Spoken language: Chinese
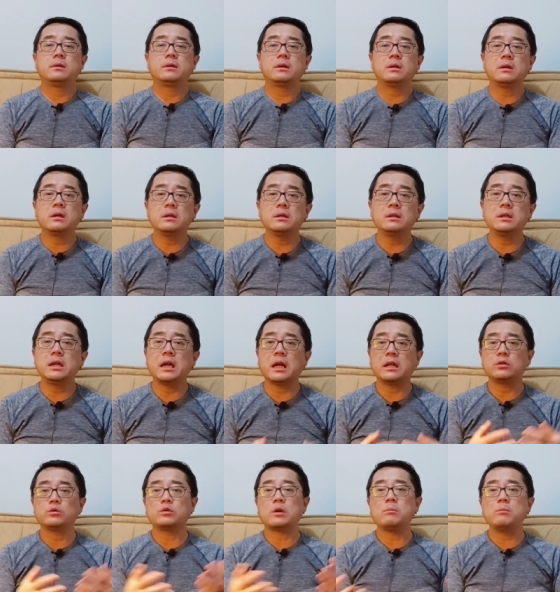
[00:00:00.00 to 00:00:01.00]
更厉害
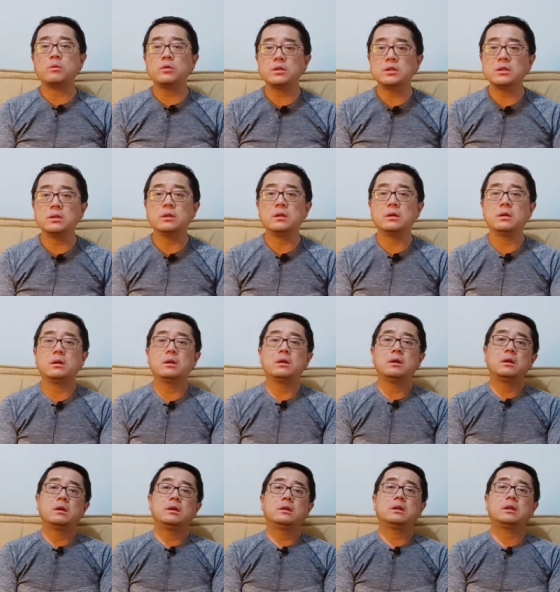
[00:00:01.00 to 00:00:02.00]
的传播性，
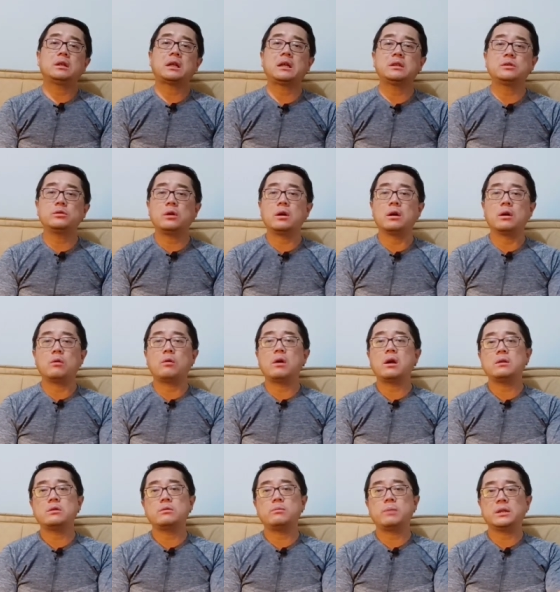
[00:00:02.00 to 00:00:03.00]
那它就很快
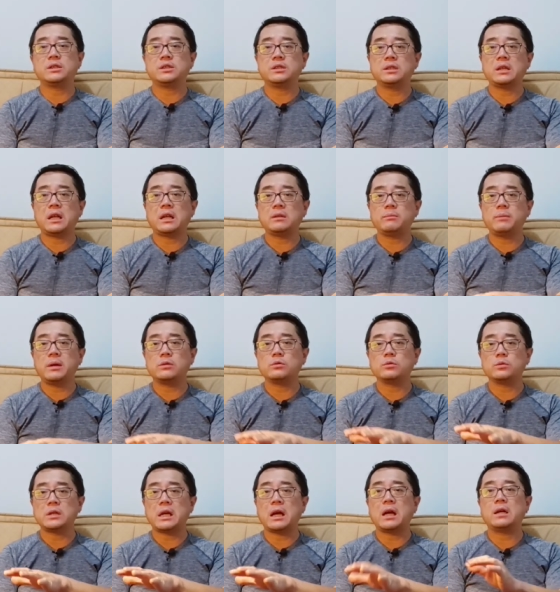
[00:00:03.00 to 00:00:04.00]
就把其他的变
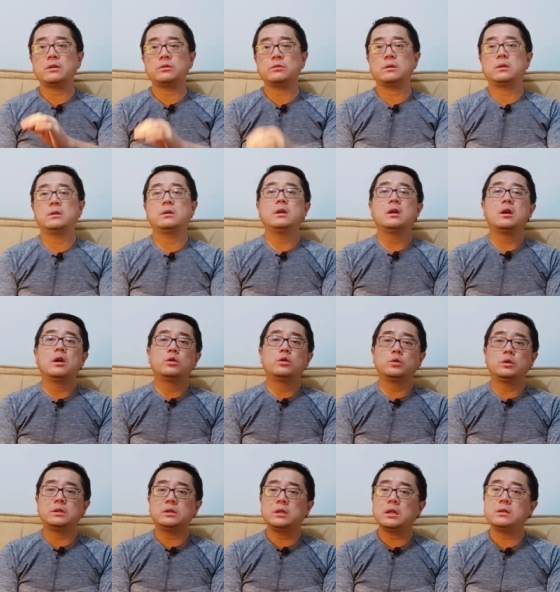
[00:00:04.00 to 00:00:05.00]
种压下去了。所
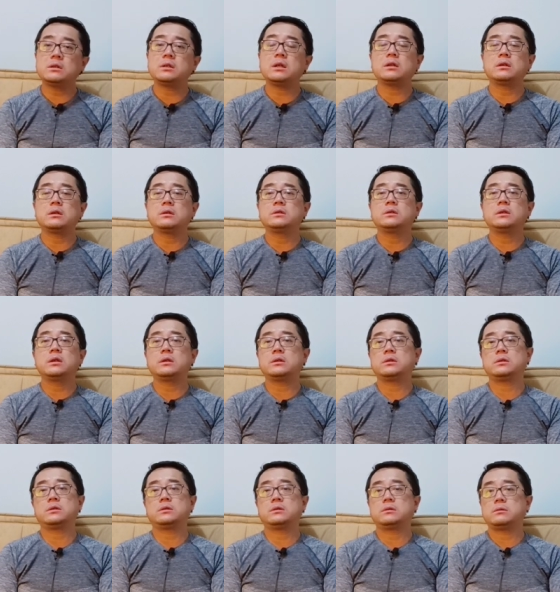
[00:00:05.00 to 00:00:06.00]
以现在的这
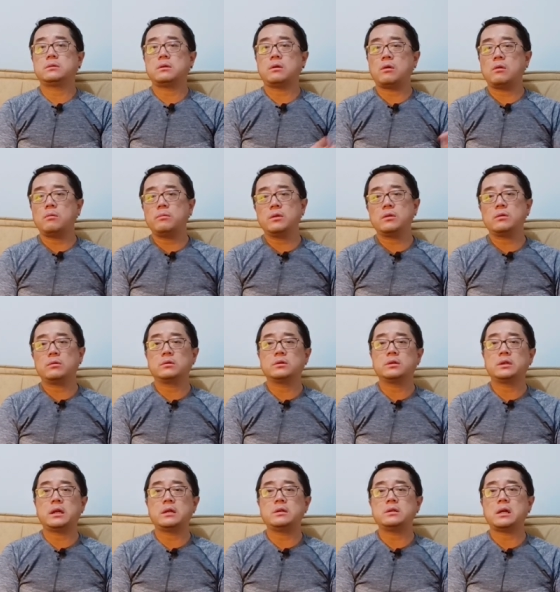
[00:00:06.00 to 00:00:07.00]
是奥密克戎的
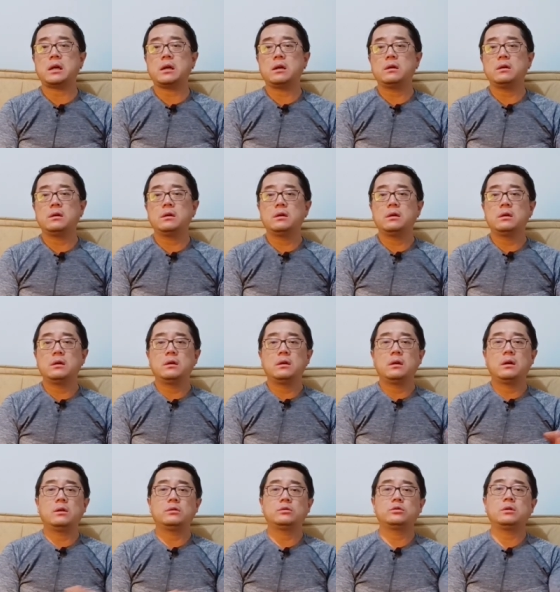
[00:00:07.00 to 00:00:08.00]
天下
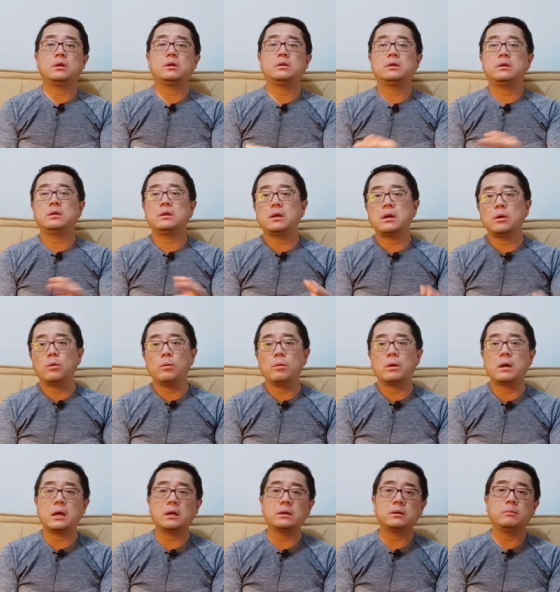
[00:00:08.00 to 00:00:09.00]
啊！虽然你我们
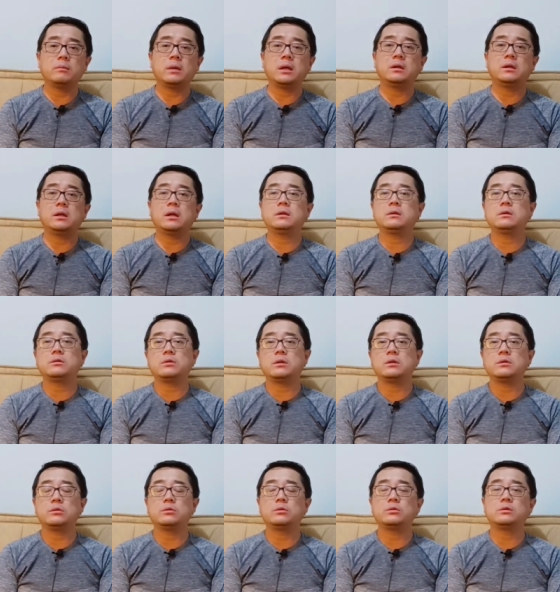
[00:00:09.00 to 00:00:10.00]
看到每天在全
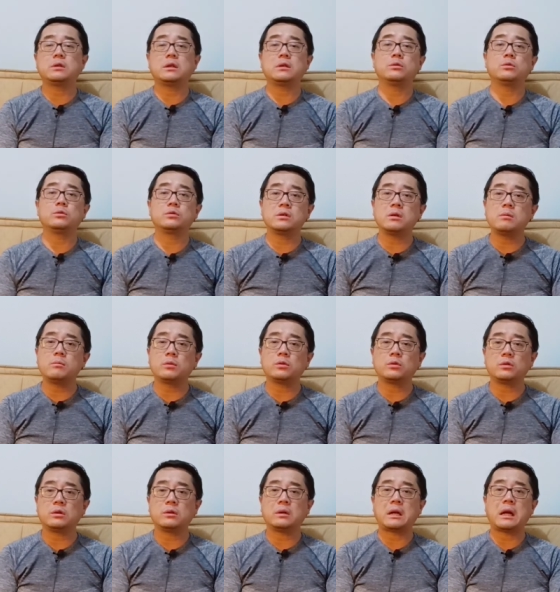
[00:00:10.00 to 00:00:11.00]
球都在有这么多
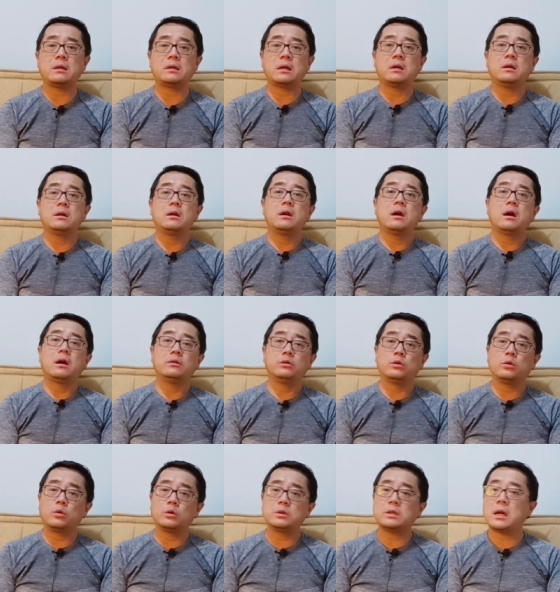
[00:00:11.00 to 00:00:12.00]
人感染，很
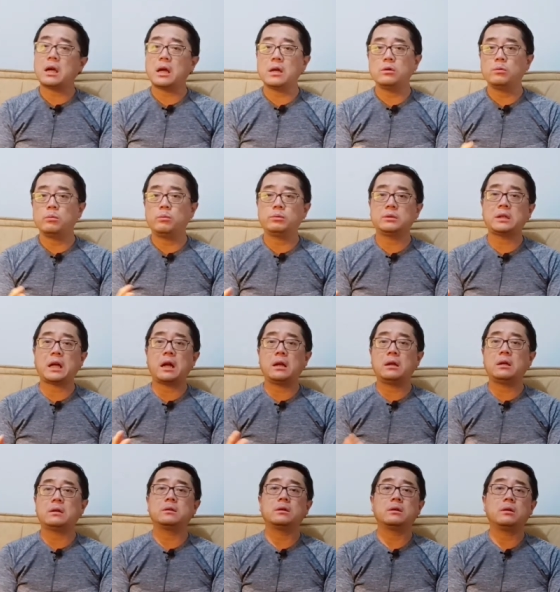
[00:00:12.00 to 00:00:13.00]
多国家还有大
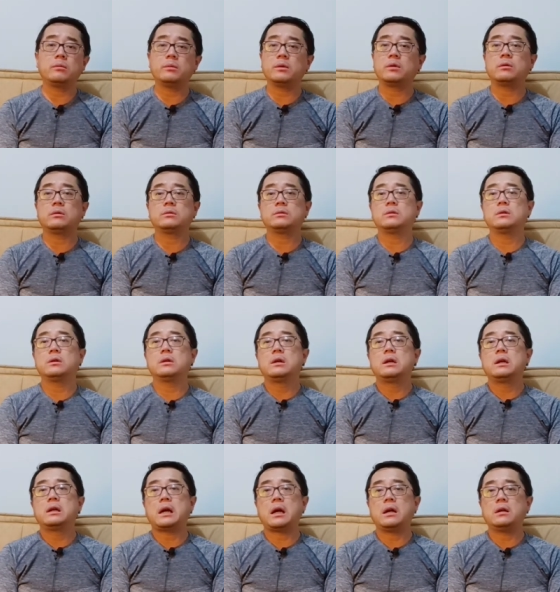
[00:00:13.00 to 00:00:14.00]
量的奥密克戎
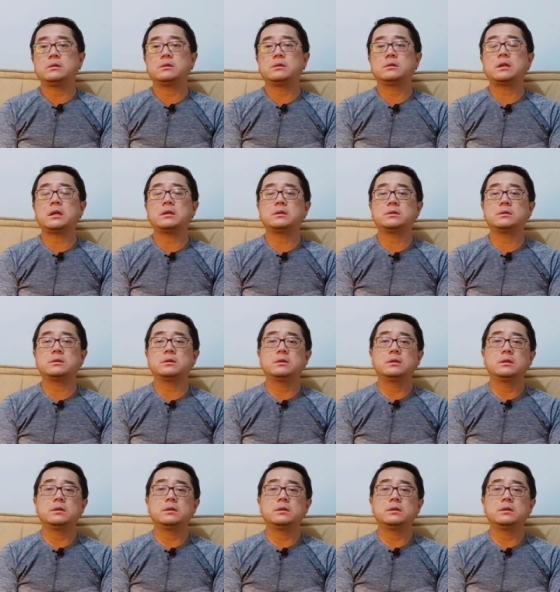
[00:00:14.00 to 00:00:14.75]
感染者，但是